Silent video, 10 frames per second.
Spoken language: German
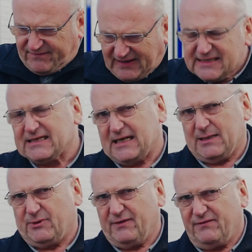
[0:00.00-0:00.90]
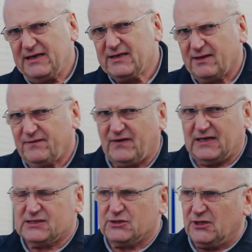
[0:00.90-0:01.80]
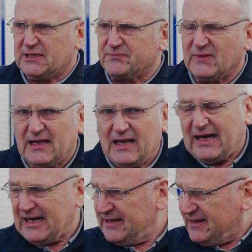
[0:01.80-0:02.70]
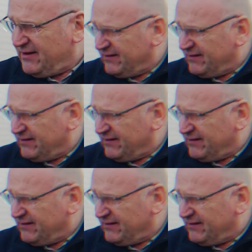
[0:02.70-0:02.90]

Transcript: Was aber, wenn dein Fahrzeug ein